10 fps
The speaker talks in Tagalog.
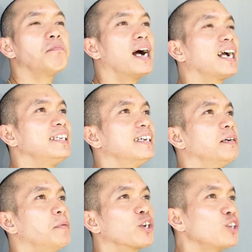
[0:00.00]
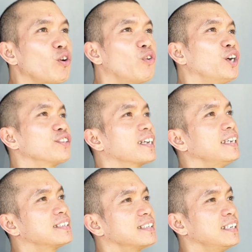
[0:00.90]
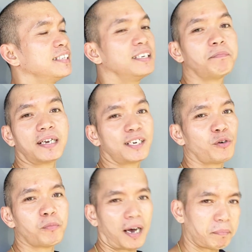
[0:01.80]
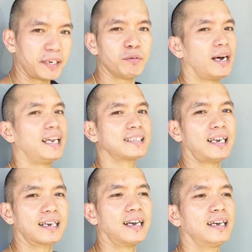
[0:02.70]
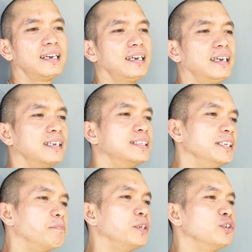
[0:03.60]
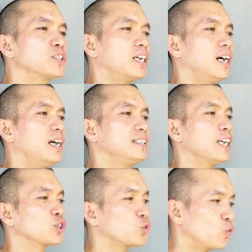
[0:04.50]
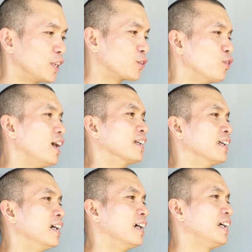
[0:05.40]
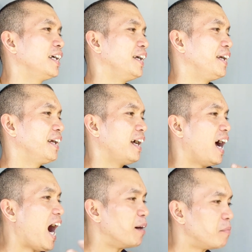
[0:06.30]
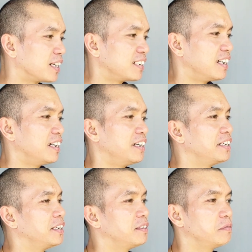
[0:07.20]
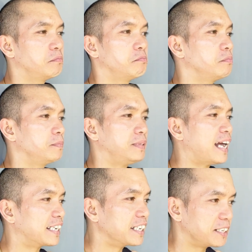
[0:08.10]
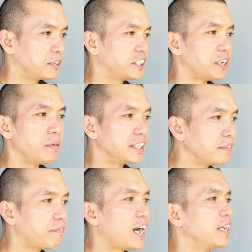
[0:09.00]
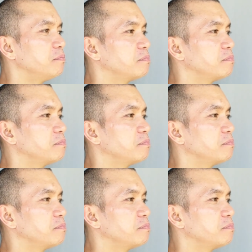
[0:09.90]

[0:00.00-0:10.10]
bagay na meron ako ngayon guys, hindi pa rin ako makapaniwala talaga. Isipin nyo sa isang tulad ko lang na hamak na laging 75,